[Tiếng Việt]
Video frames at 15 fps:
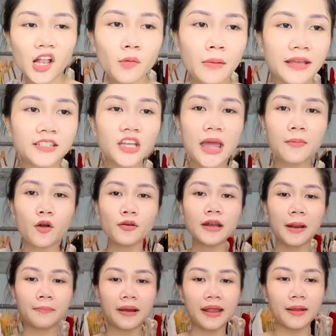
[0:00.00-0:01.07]
size S đông đấy cho
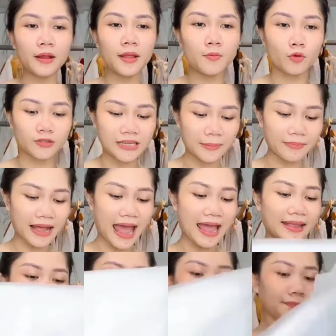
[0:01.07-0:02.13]
em con đầm này đi
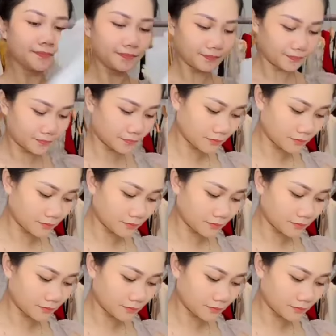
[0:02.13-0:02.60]
100k nhá